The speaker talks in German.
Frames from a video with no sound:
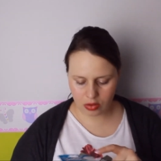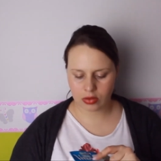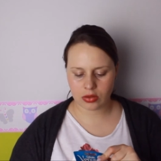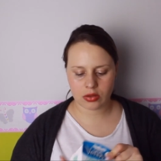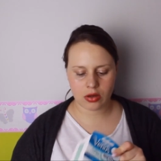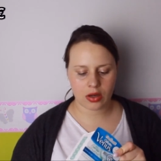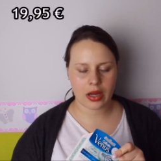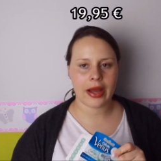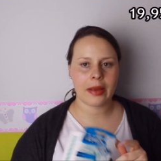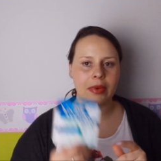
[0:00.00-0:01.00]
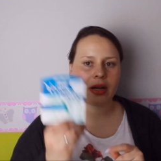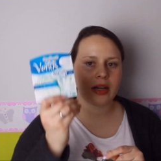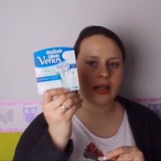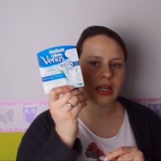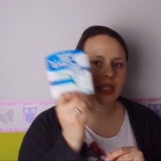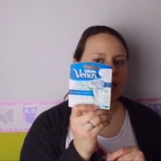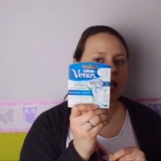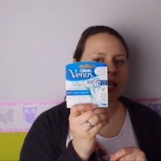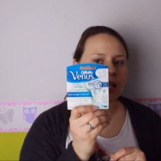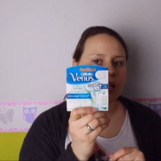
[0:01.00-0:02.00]
Und noch einmal
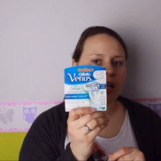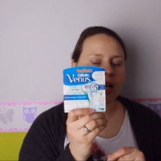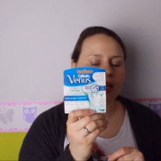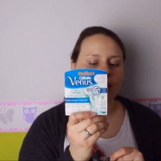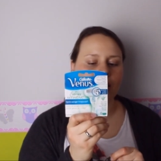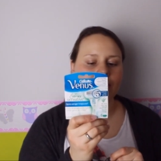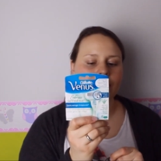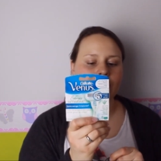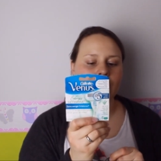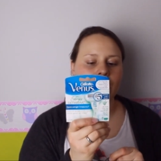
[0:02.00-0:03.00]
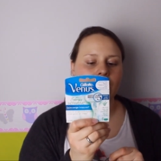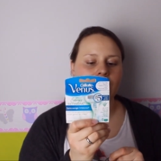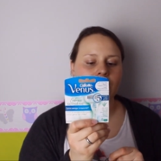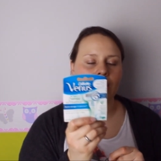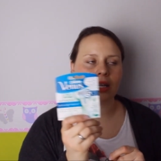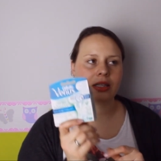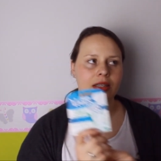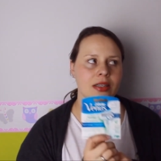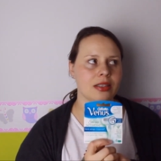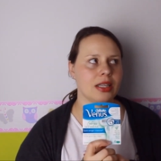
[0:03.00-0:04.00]
Rasierklingen nachgekauft. Ich hatte ja
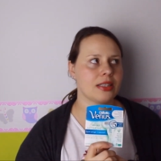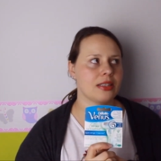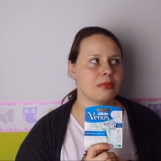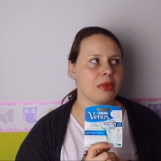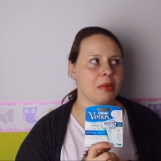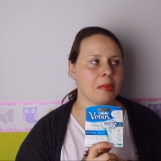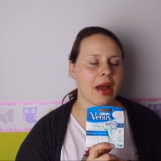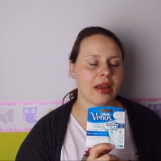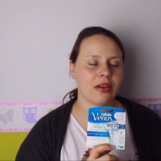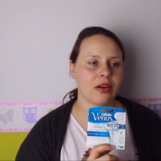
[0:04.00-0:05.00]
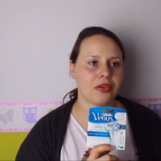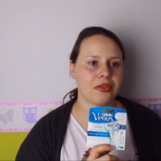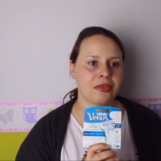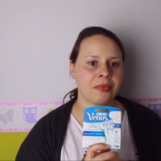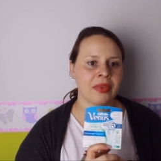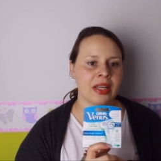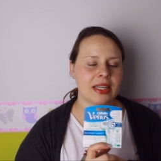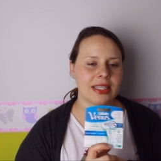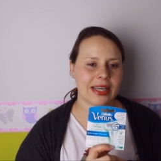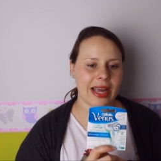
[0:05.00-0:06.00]
das letzte Mal beim Einkauf
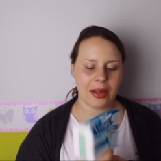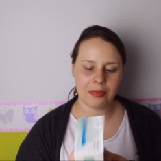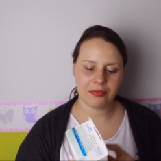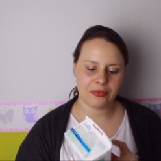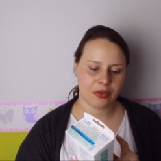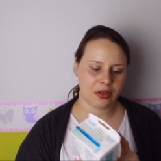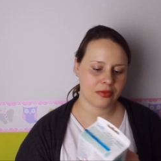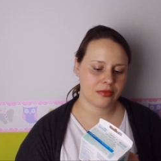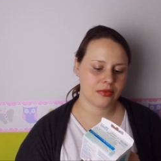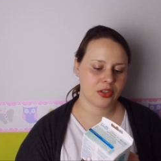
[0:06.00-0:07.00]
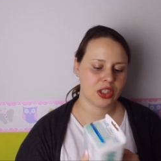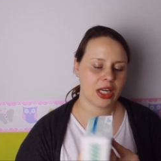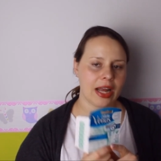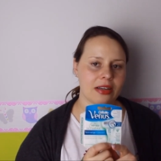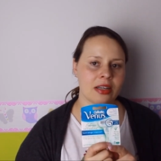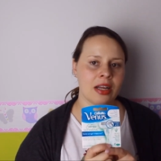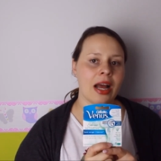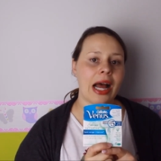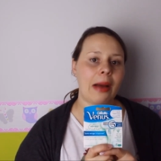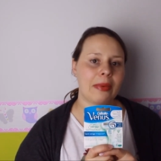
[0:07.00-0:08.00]
diese gelben von Gillette,
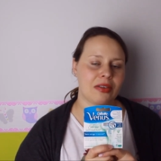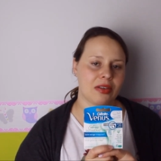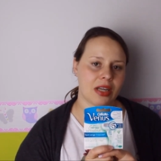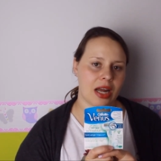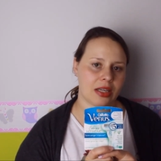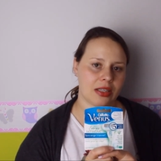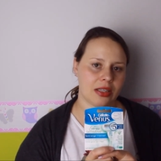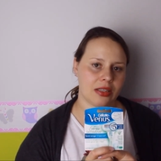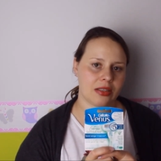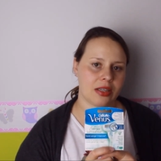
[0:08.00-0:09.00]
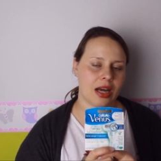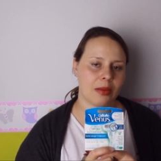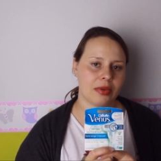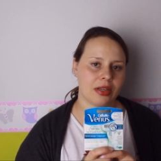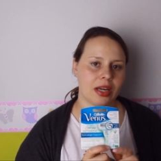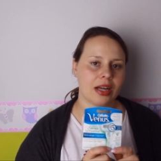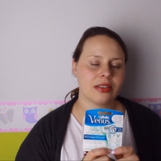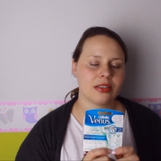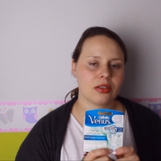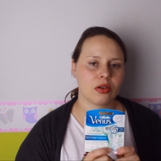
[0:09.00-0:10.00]
aber die vertrage ich nicht. Da habe ich
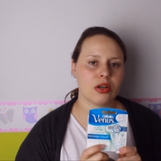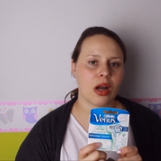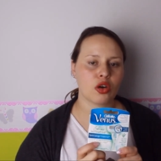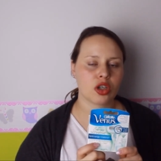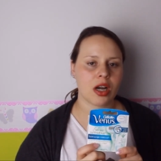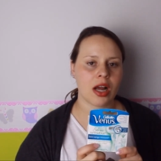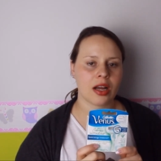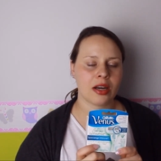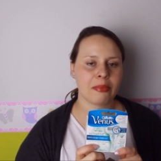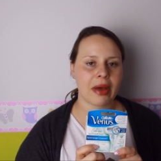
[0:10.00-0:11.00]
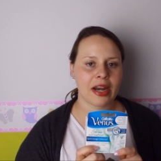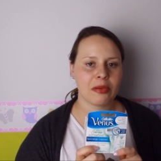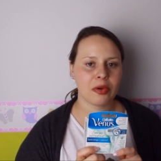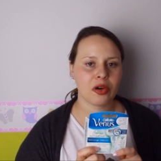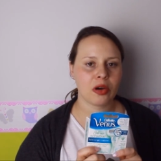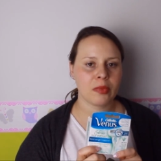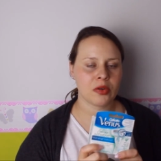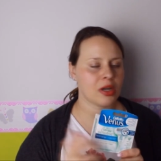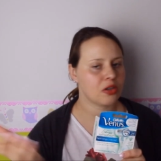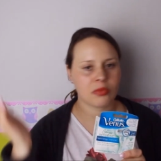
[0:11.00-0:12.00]
ganz doll Ausschlag an den Beinen bekommen
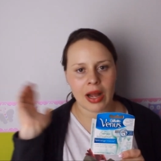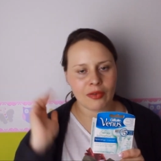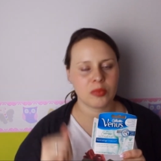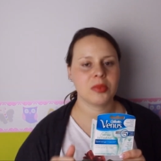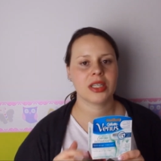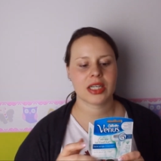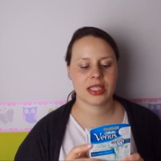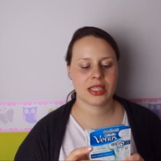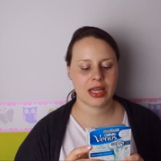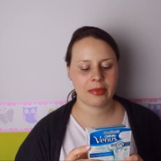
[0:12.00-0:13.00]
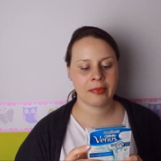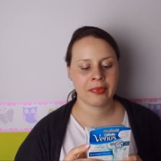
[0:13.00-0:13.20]
und halt überall, wo ich mich rasiert habe.